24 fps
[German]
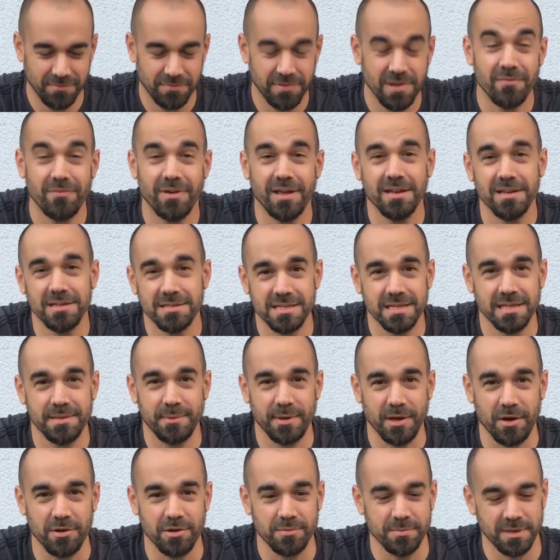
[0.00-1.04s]
Vier Wände sind
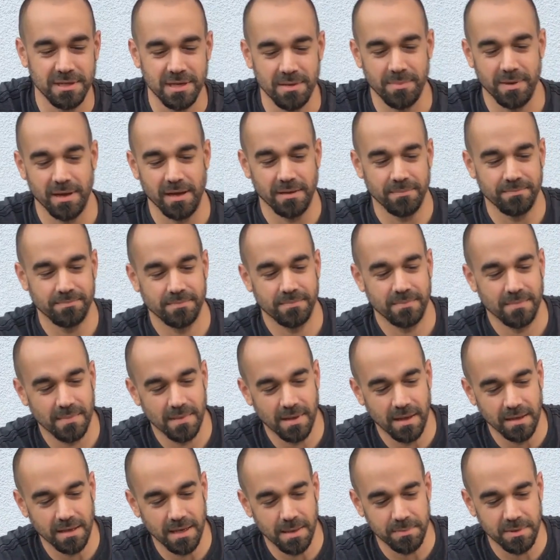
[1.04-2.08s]
nämlich auch noch mit dabei.
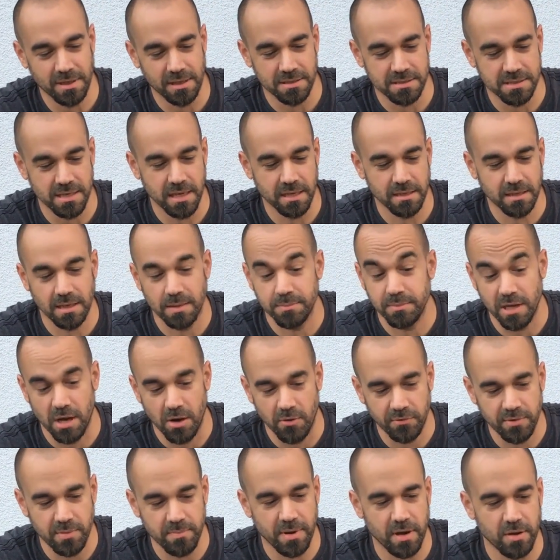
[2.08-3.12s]
Ich habe die gesehen, ich habe die
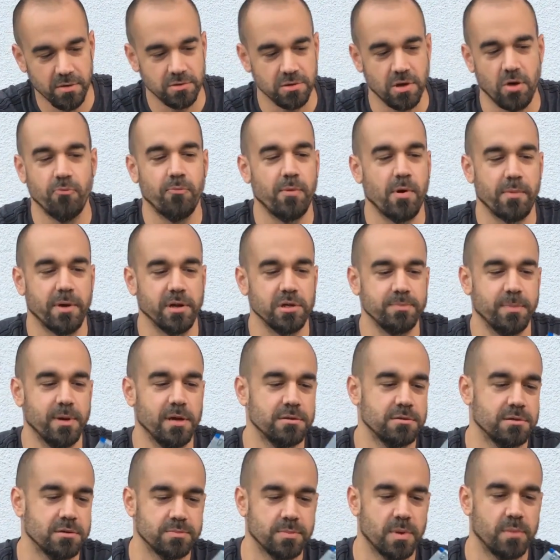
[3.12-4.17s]
aufgebaut. Aufbau macht
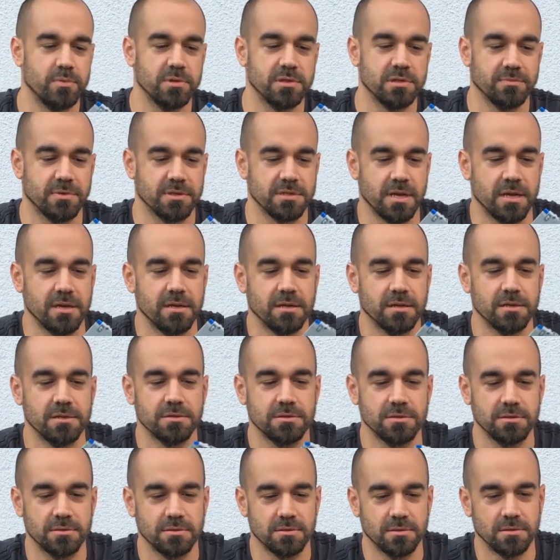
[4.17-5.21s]
Spaß, ist mal ein bisschen was
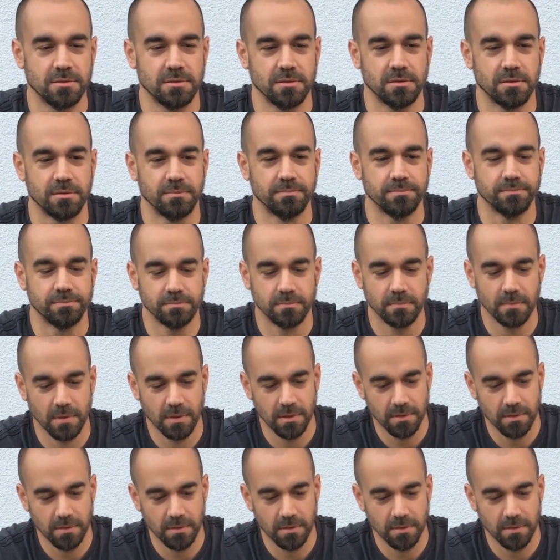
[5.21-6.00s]
anderes. Ähm,